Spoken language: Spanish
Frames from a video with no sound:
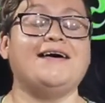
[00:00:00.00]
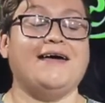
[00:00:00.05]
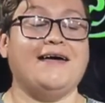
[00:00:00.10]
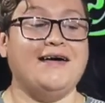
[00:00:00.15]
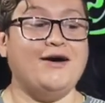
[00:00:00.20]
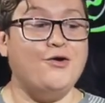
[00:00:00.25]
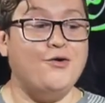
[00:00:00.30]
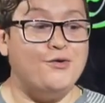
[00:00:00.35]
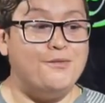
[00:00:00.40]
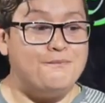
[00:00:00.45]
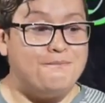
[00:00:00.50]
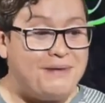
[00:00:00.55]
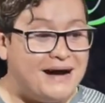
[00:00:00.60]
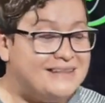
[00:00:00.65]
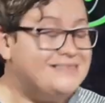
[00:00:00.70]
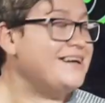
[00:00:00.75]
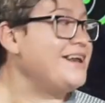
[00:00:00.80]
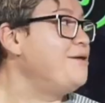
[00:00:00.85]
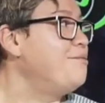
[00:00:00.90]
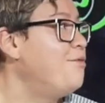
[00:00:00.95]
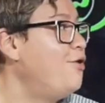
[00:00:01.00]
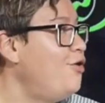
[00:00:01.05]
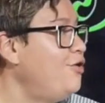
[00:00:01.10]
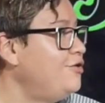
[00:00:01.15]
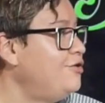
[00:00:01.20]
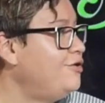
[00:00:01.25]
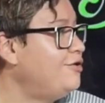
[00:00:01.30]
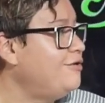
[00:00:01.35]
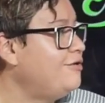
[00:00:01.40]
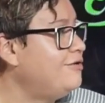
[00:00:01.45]
es, un
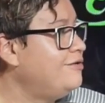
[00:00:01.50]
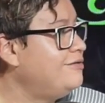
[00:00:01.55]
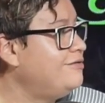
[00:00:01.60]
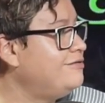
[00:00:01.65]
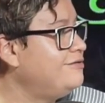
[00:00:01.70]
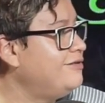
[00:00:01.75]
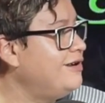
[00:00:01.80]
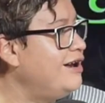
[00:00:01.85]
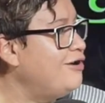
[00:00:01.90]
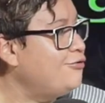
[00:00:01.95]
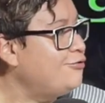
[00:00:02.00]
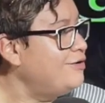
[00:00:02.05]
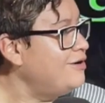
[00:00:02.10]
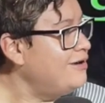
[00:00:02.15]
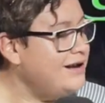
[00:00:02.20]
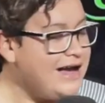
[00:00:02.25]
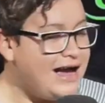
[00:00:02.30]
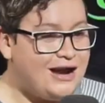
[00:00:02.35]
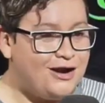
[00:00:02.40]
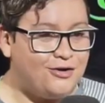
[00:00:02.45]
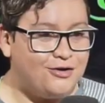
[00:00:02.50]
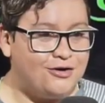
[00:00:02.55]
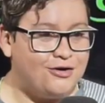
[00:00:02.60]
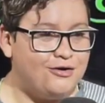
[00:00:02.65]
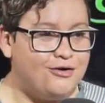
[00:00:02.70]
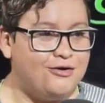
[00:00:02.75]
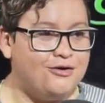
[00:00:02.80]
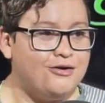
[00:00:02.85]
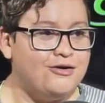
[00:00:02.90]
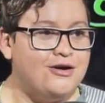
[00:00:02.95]
patrimonio. Es
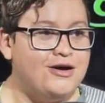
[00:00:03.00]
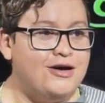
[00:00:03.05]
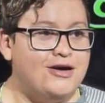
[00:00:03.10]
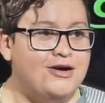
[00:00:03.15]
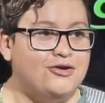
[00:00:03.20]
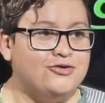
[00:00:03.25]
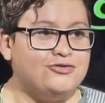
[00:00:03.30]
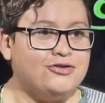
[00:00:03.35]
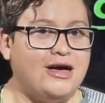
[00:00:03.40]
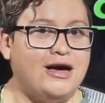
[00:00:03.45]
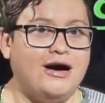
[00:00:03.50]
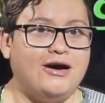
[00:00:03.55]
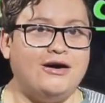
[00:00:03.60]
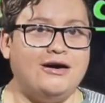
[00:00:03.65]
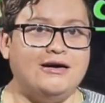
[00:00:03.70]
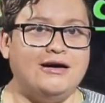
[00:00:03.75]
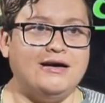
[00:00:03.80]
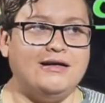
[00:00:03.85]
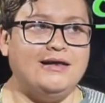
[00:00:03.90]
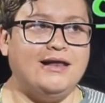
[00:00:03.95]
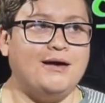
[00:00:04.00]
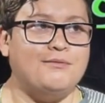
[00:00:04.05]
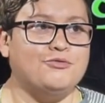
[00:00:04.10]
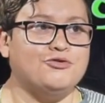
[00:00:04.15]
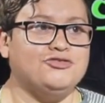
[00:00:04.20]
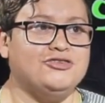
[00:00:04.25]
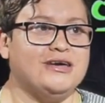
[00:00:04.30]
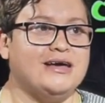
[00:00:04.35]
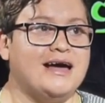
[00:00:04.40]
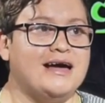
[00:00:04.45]
algo, o sea, la
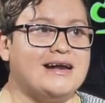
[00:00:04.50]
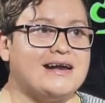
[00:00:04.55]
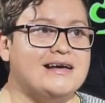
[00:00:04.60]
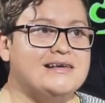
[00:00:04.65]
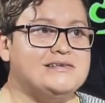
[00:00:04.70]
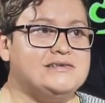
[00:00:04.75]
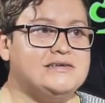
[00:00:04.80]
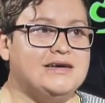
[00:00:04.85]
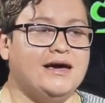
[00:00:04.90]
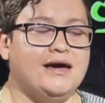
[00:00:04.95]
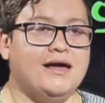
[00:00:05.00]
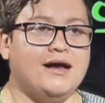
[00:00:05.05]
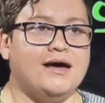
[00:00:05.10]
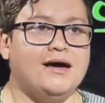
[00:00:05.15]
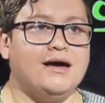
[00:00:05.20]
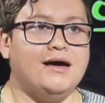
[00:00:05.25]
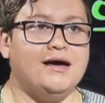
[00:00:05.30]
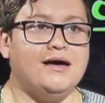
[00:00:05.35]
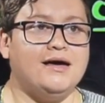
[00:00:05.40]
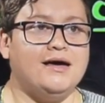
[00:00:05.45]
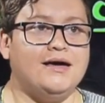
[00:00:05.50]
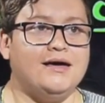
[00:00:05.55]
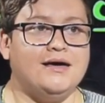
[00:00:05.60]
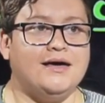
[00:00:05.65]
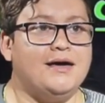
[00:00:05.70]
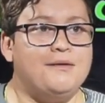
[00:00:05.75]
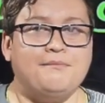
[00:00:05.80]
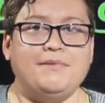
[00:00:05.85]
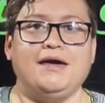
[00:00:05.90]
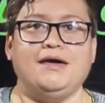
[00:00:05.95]
música ranchera
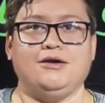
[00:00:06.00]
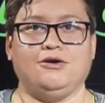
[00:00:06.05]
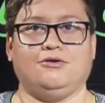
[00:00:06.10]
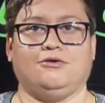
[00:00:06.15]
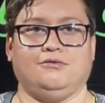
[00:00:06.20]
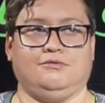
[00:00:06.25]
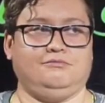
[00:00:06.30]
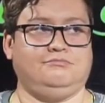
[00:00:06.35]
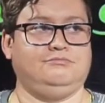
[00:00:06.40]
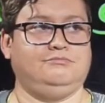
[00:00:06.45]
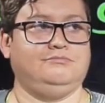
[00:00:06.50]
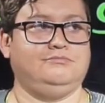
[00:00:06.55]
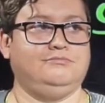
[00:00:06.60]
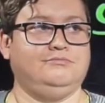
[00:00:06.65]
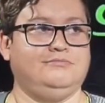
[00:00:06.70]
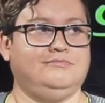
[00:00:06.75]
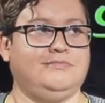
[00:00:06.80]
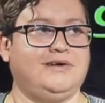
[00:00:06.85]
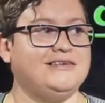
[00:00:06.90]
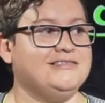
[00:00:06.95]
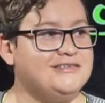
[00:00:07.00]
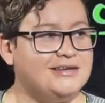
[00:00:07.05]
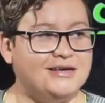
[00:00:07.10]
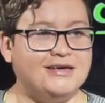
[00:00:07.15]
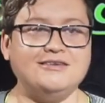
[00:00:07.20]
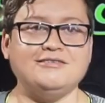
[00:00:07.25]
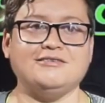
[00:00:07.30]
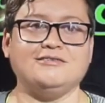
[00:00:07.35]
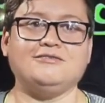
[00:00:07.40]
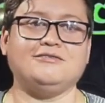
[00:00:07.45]
es México. Así
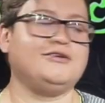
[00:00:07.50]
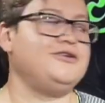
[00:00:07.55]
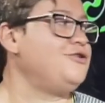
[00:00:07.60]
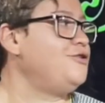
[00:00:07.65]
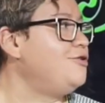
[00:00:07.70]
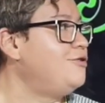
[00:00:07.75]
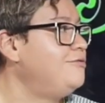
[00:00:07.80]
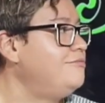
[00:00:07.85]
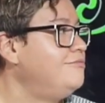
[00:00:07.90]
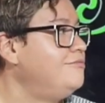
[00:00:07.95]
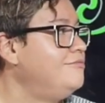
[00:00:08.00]
de sencillo.